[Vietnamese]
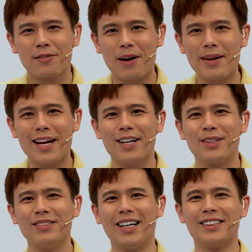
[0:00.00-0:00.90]
Và bây giờ
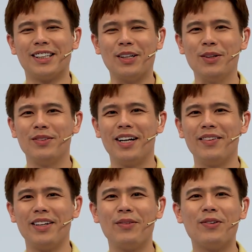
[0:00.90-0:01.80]
chúng ta sẽ cùng đến
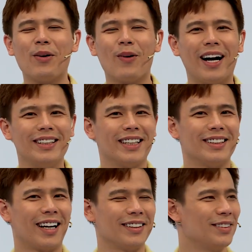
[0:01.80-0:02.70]
với những phần quà dành tặng